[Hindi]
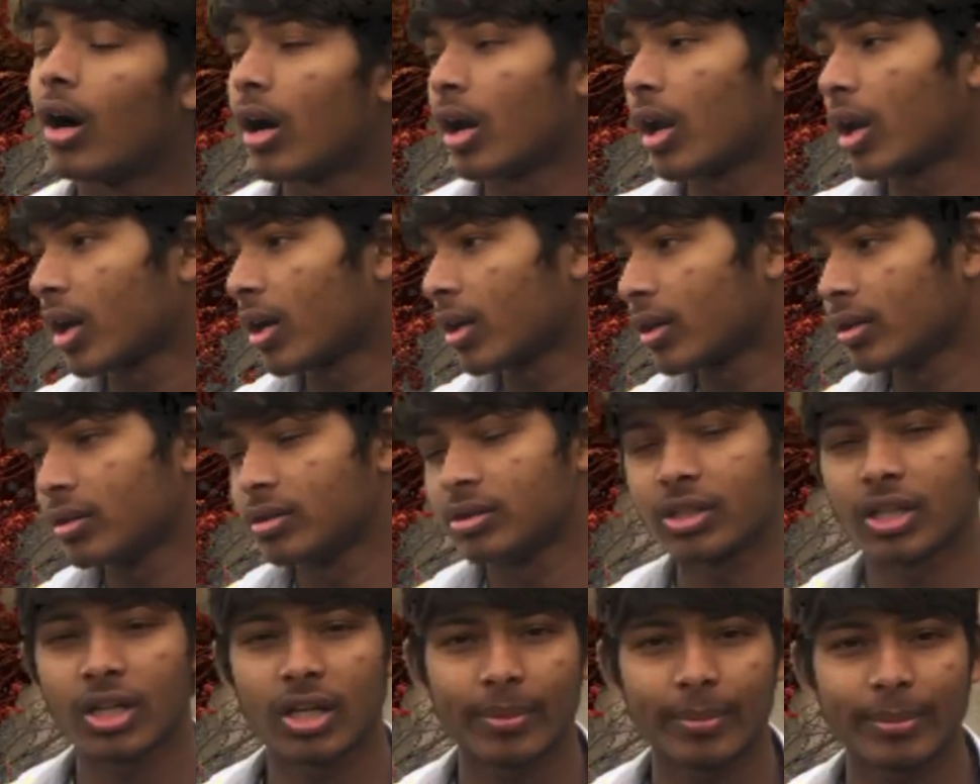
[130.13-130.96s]
अलग
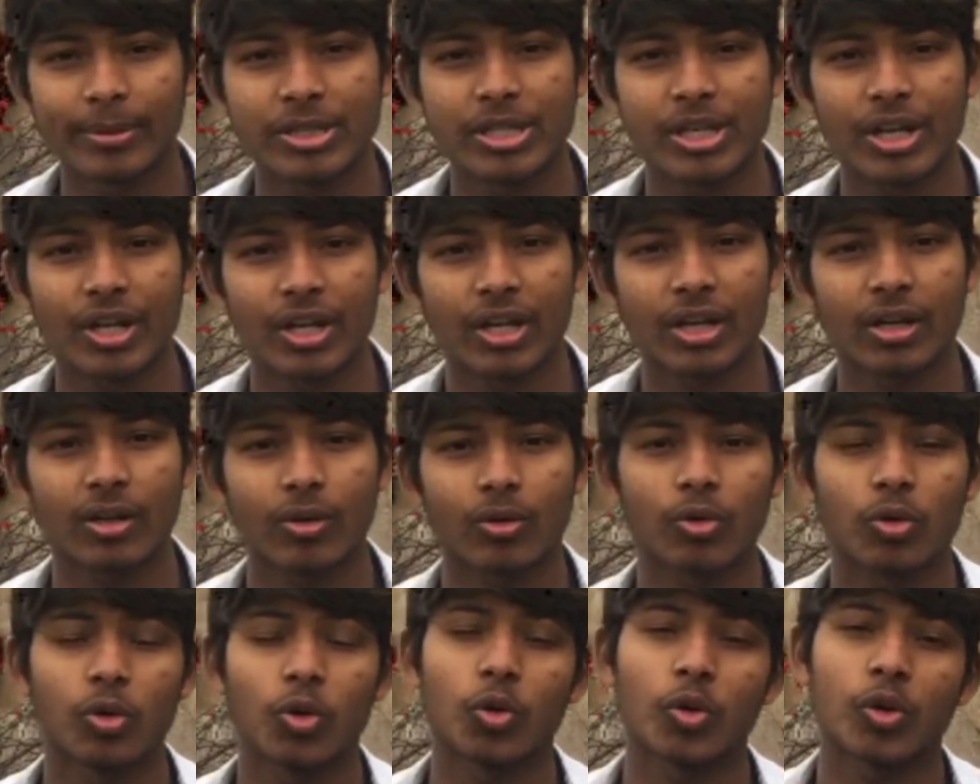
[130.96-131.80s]
जगह पे जाना
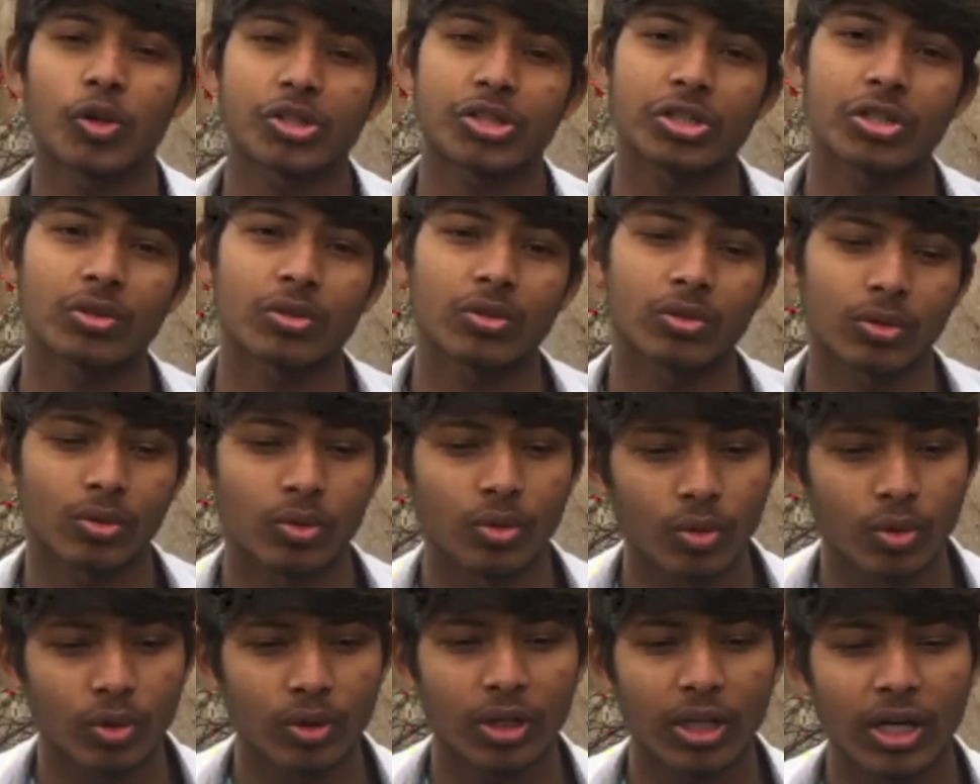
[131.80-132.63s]
कोई लोकेशन को
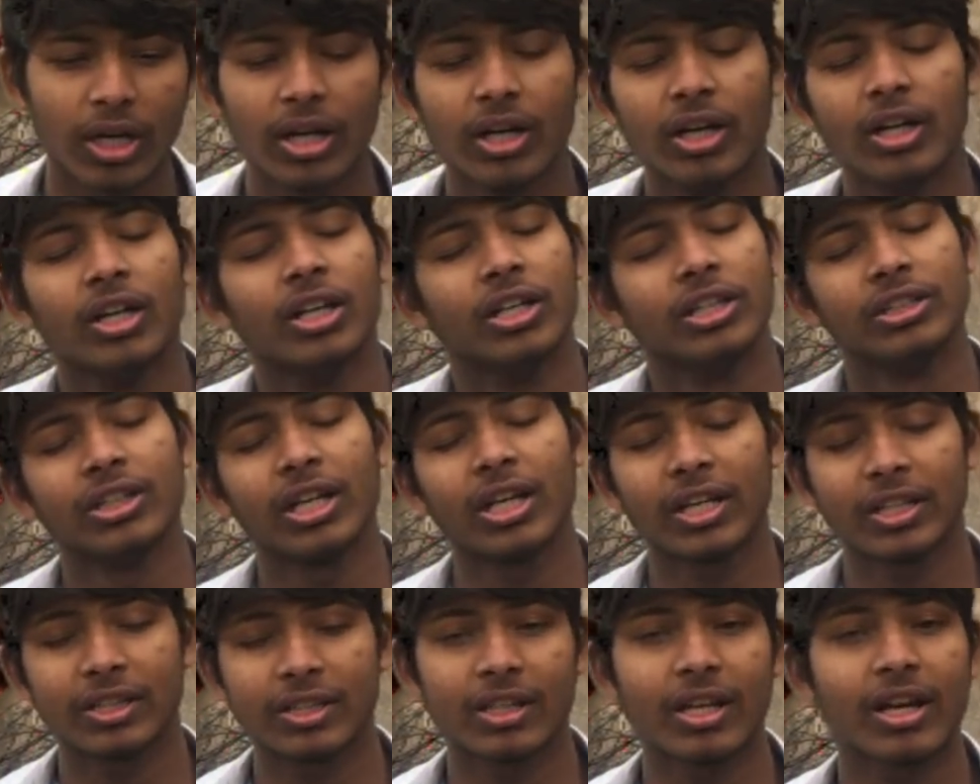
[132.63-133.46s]
ढूंढना
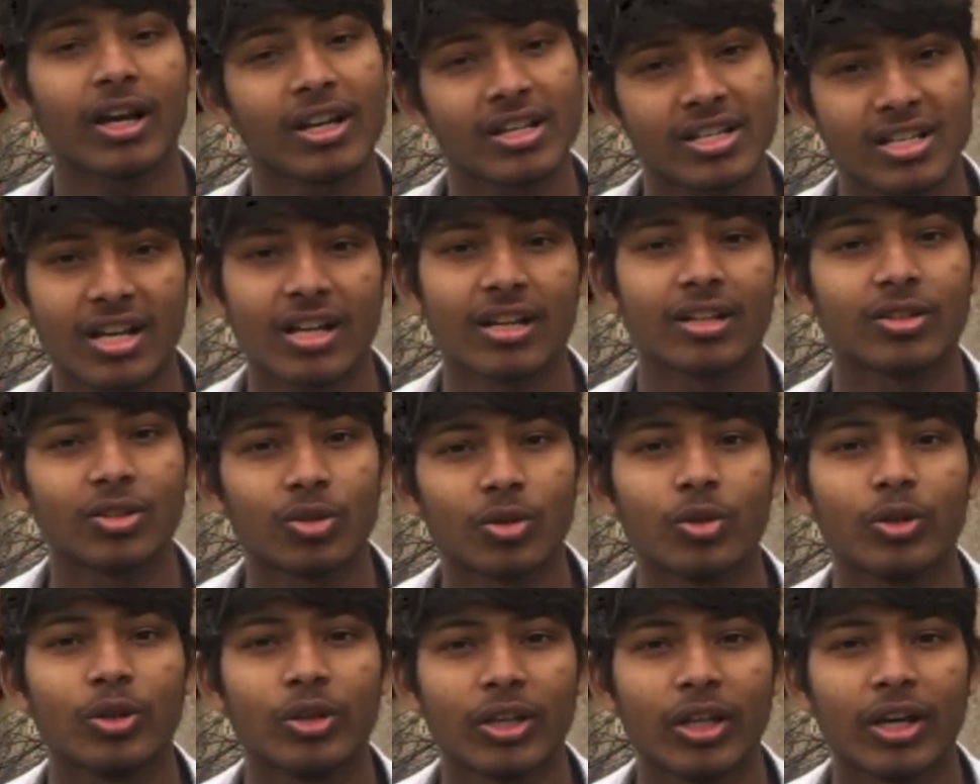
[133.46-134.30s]
यार इतना आसान
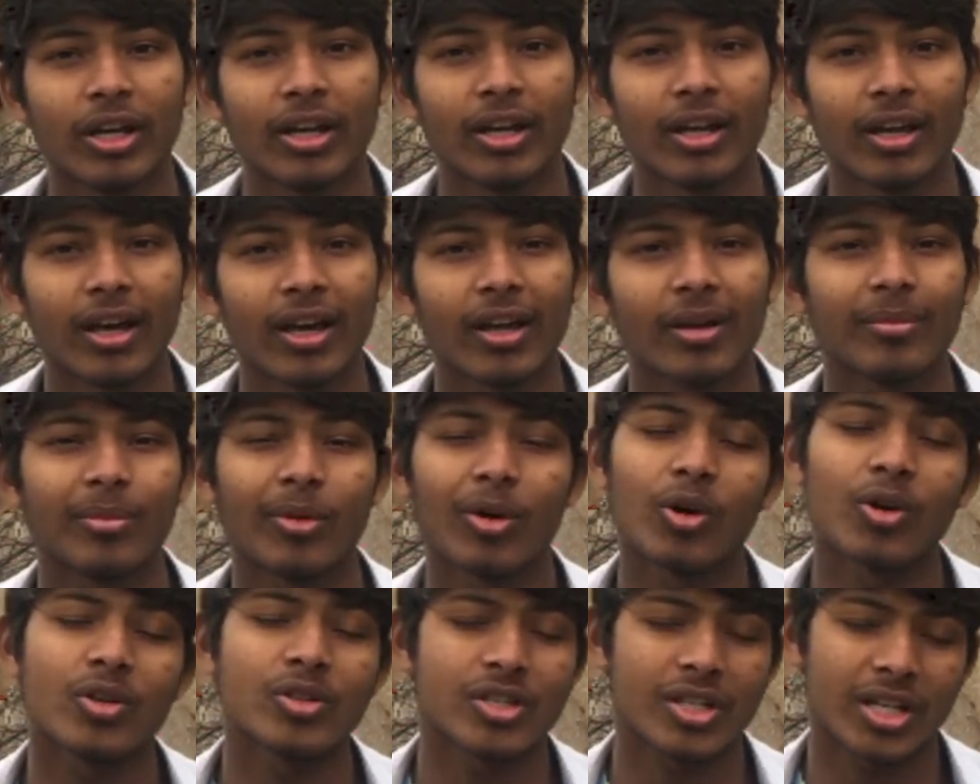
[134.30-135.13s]
थोड़ी ना है यार
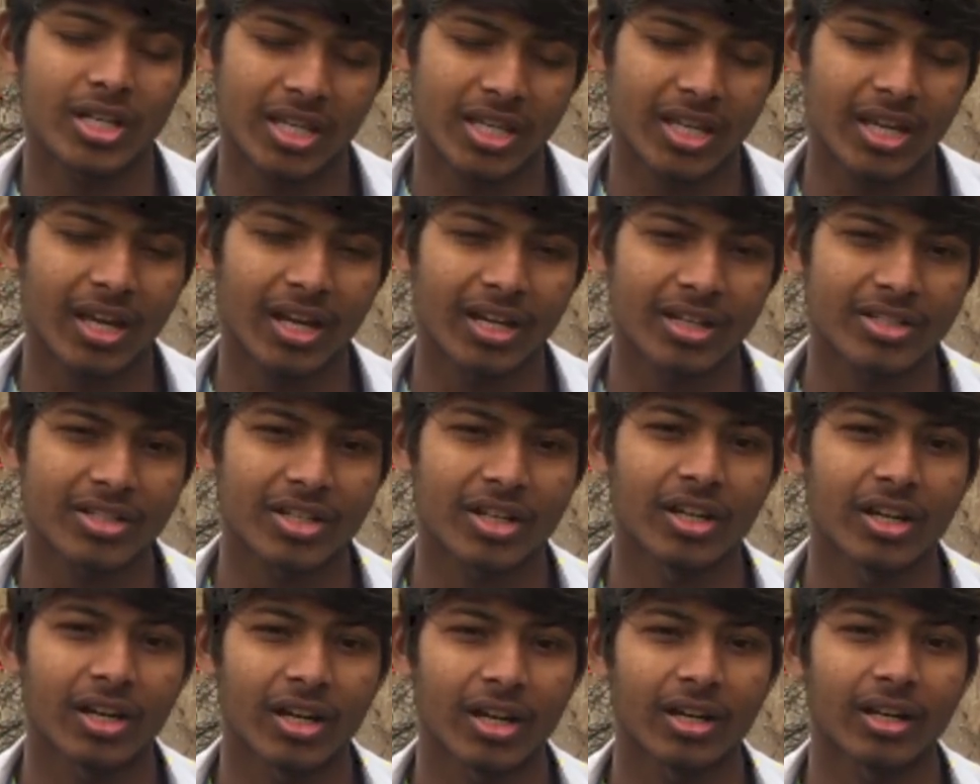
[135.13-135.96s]
बहुत ज़्यादा यार
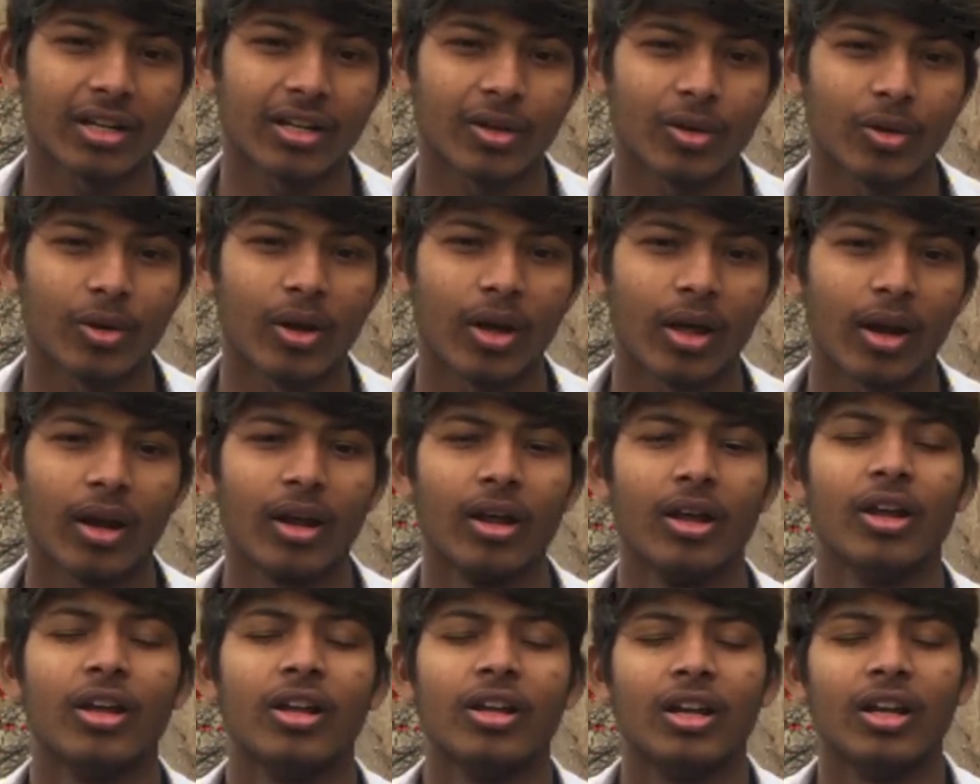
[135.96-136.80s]
स्ट्रगल कर रहा हूँ
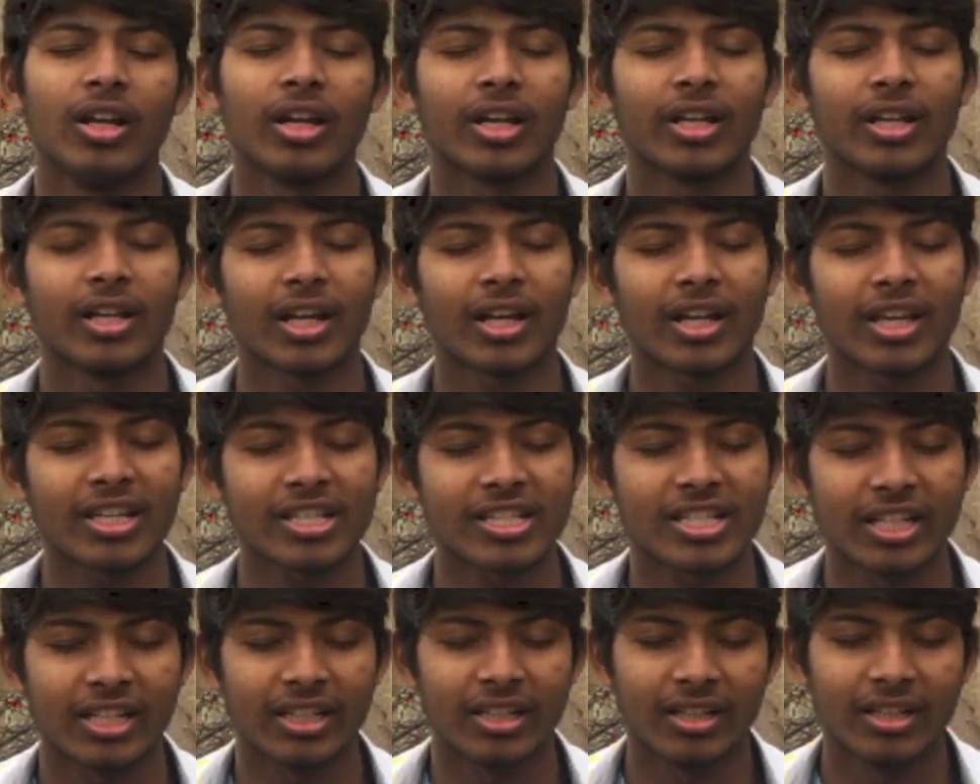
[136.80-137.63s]
यार लेकिन यार
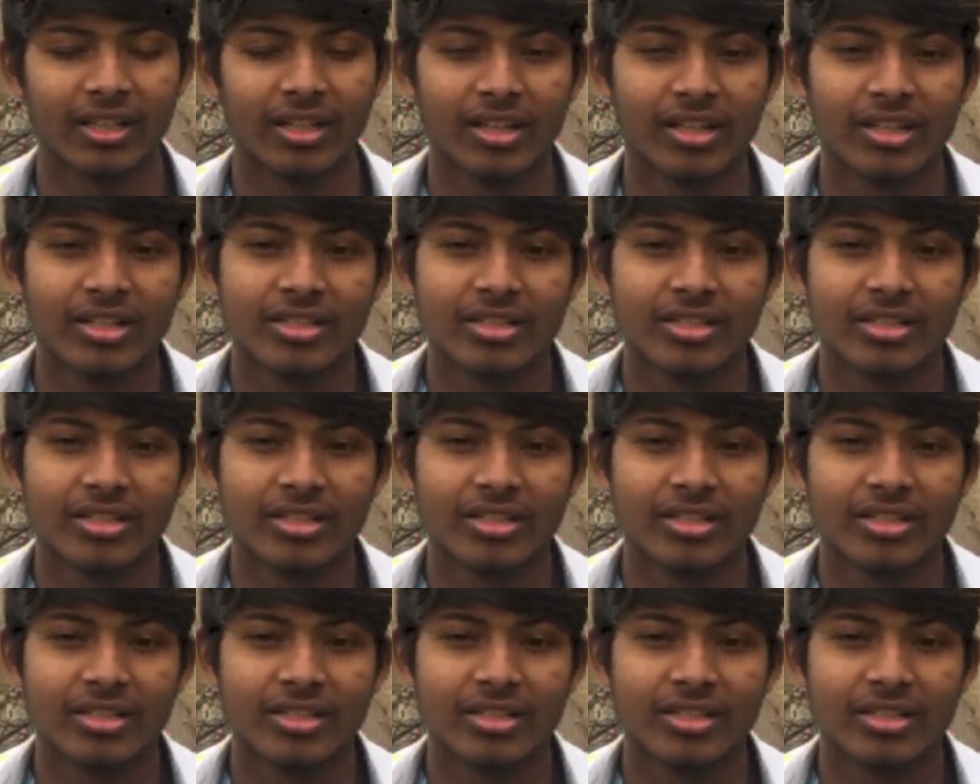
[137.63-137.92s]
किस लिए